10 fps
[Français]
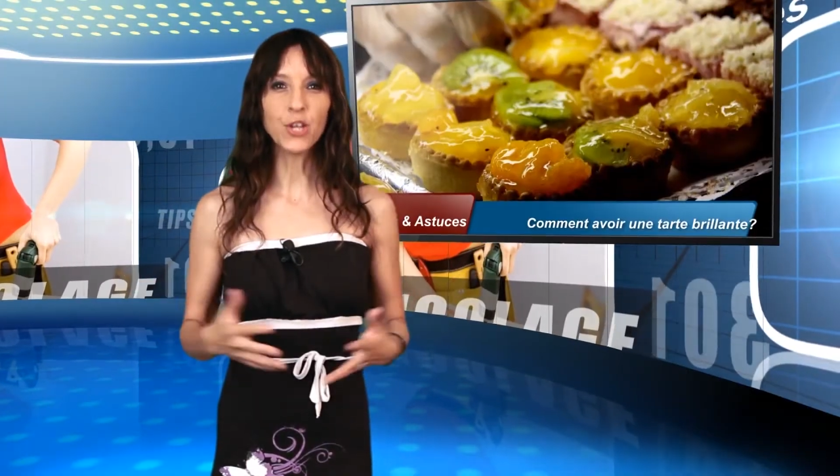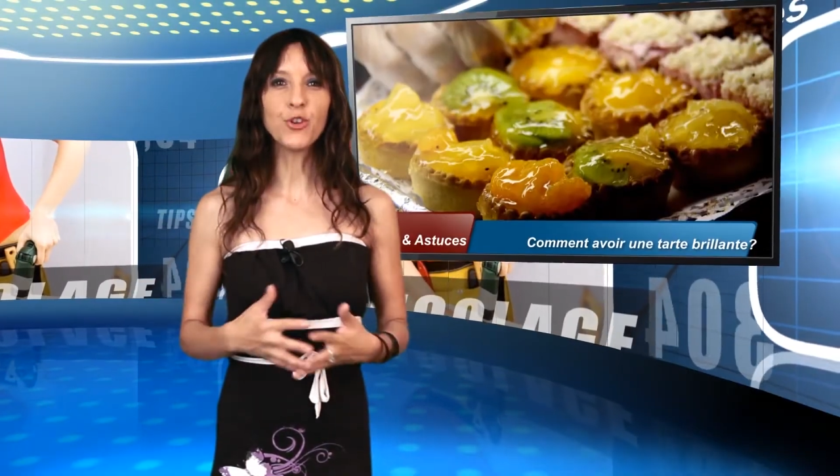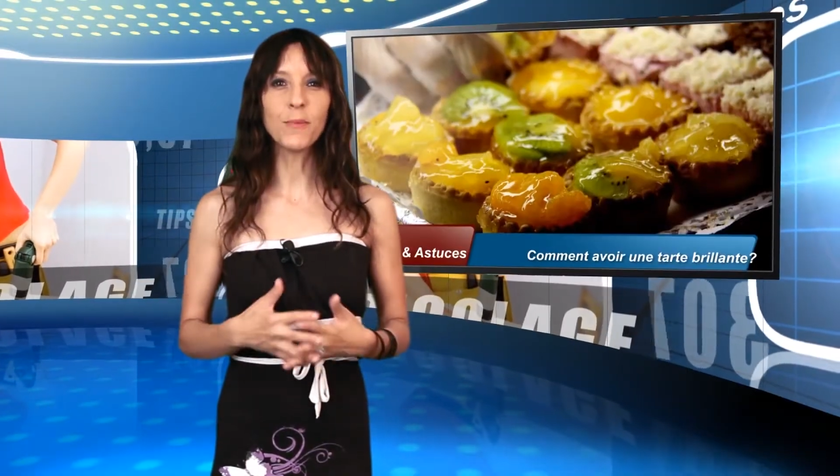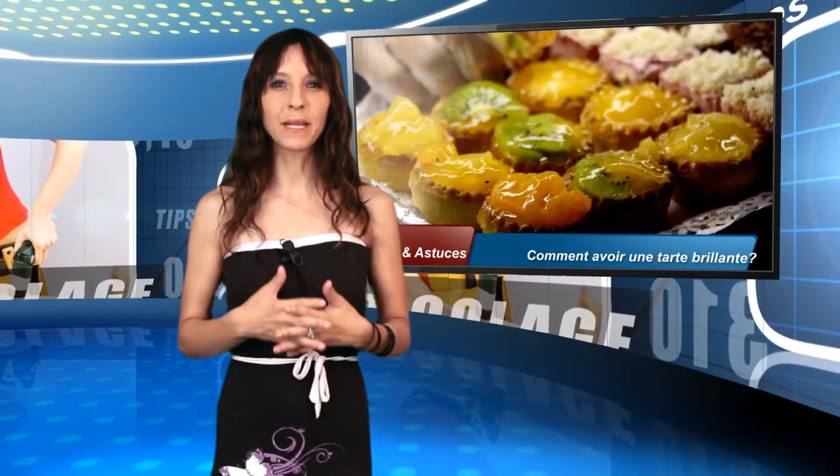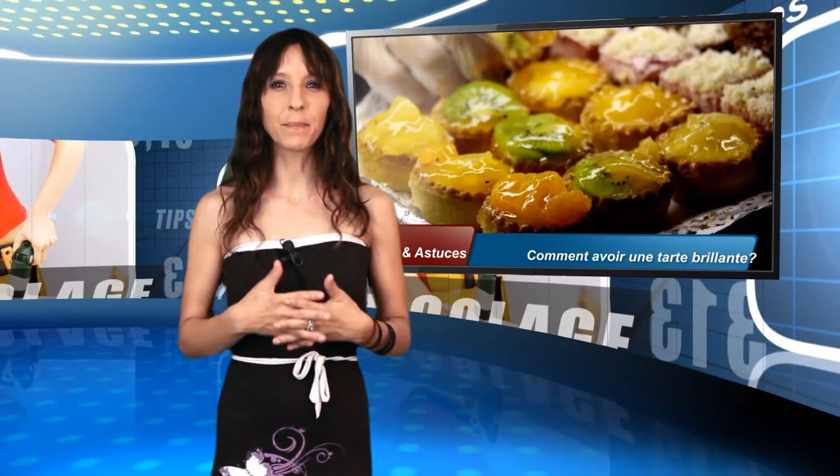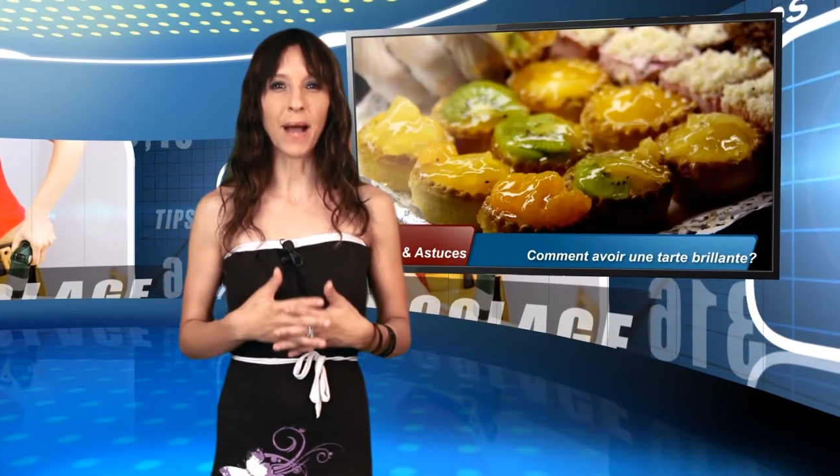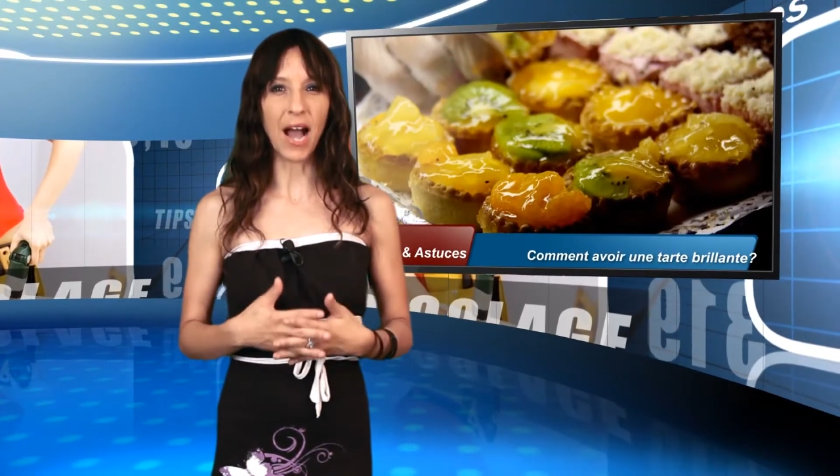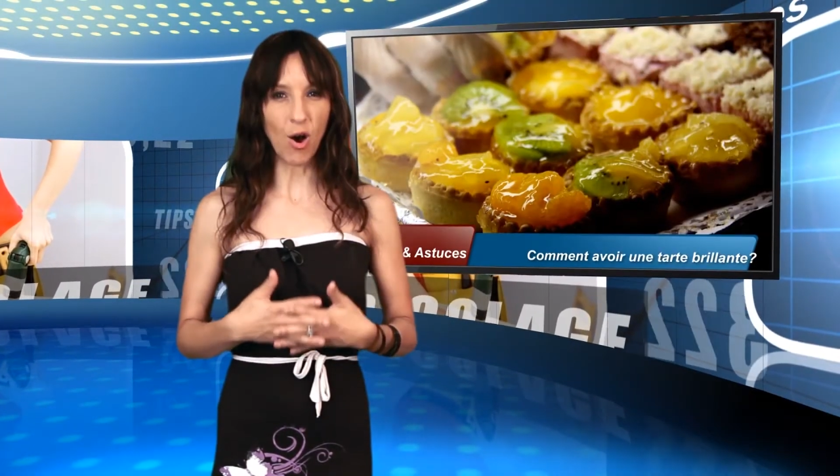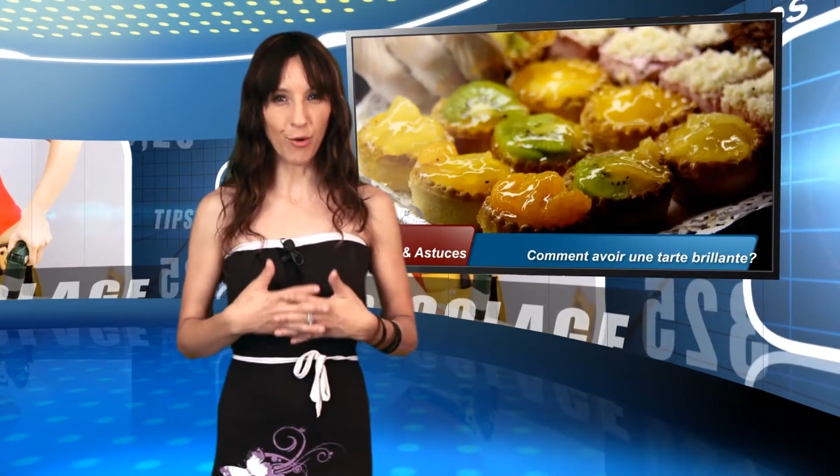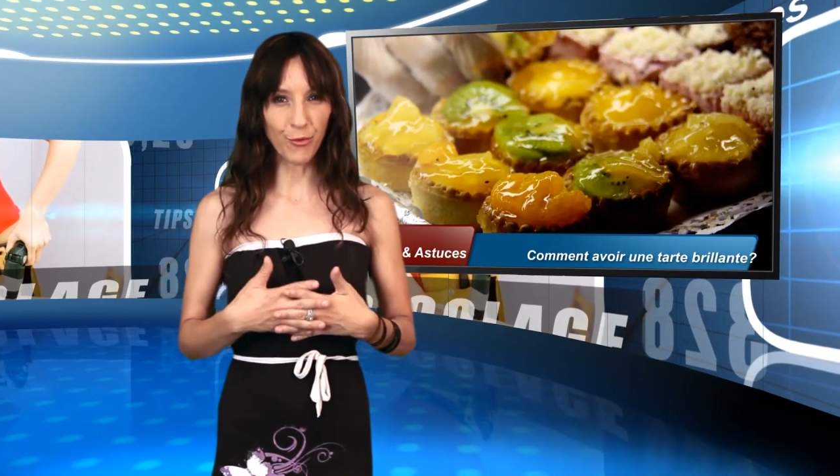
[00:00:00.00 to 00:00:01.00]
ils ne mettent
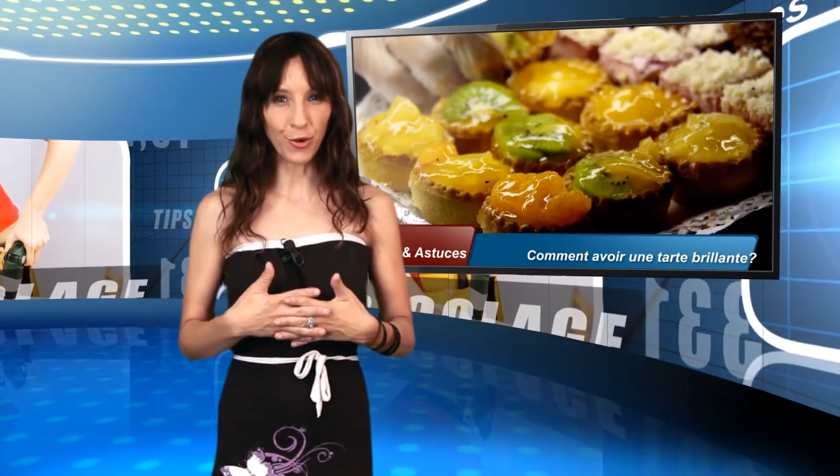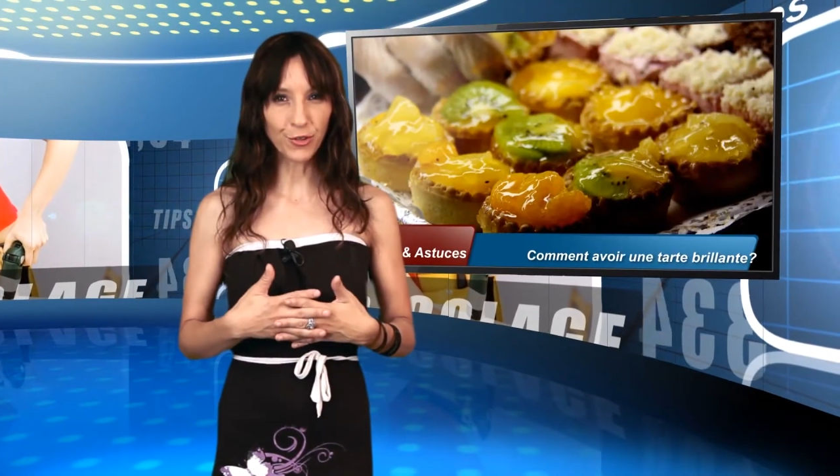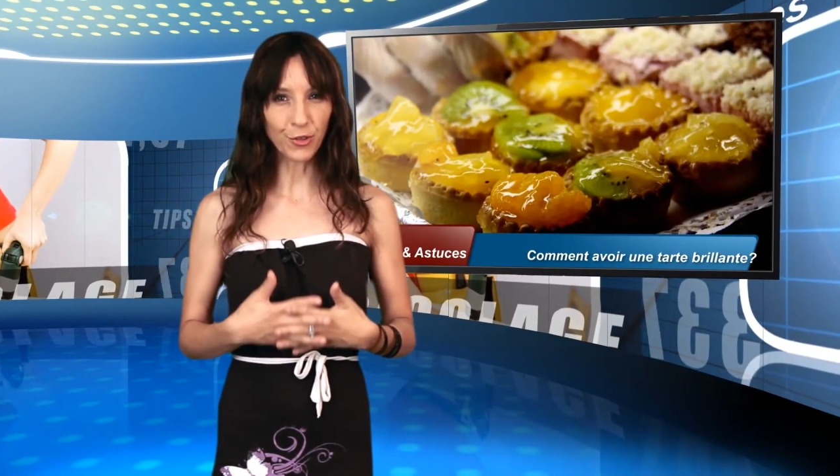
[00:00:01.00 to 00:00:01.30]
pas en vente